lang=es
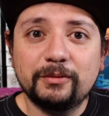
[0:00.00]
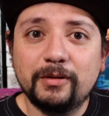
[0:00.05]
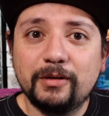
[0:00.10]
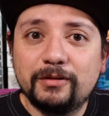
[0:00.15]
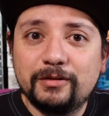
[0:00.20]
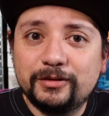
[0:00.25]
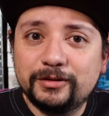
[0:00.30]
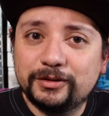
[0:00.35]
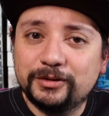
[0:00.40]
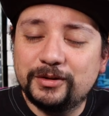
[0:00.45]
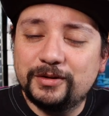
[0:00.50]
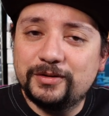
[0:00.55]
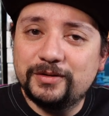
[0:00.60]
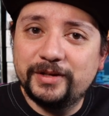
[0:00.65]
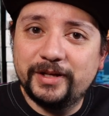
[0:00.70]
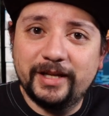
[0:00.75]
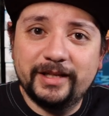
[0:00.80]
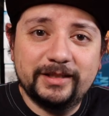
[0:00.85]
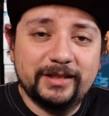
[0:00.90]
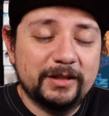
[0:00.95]
juego son
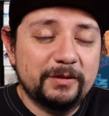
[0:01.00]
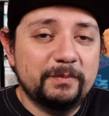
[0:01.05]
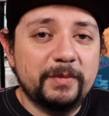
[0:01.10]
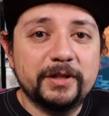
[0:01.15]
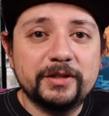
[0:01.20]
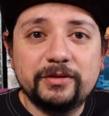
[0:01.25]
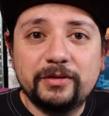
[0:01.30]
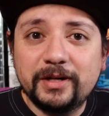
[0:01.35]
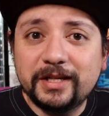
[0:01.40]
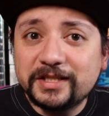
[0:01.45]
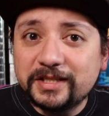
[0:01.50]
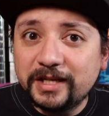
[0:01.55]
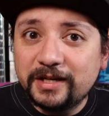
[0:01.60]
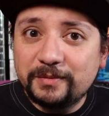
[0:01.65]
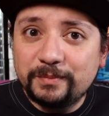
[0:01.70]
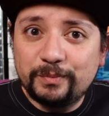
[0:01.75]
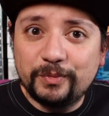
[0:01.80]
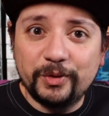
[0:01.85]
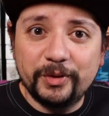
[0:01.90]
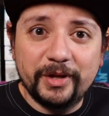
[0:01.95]
que estas personas
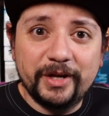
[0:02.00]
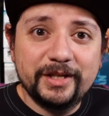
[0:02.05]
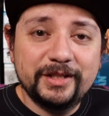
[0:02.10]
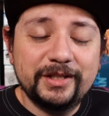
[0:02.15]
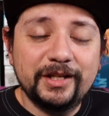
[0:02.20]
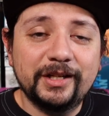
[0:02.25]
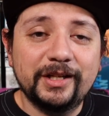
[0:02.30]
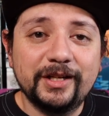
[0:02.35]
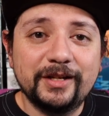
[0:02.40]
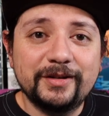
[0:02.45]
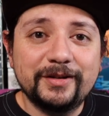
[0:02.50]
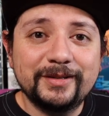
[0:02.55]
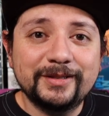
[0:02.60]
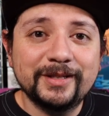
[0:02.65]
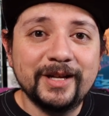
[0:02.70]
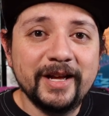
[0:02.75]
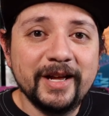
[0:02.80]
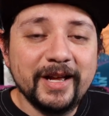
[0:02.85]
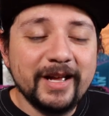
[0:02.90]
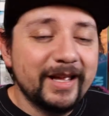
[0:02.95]
tienen poderes psíquicos
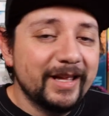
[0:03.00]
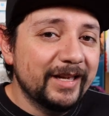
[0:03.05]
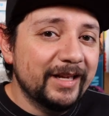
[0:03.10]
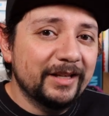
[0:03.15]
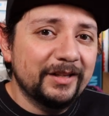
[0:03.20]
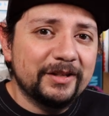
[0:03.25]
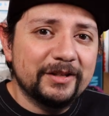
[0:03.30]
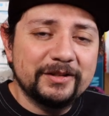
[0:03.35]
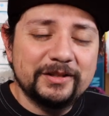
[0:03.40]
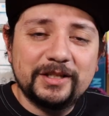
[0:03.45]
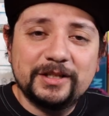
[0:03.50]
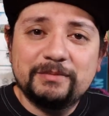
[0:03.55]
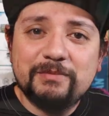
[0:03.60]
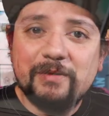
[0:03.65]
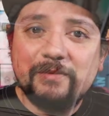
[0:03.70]
y entonces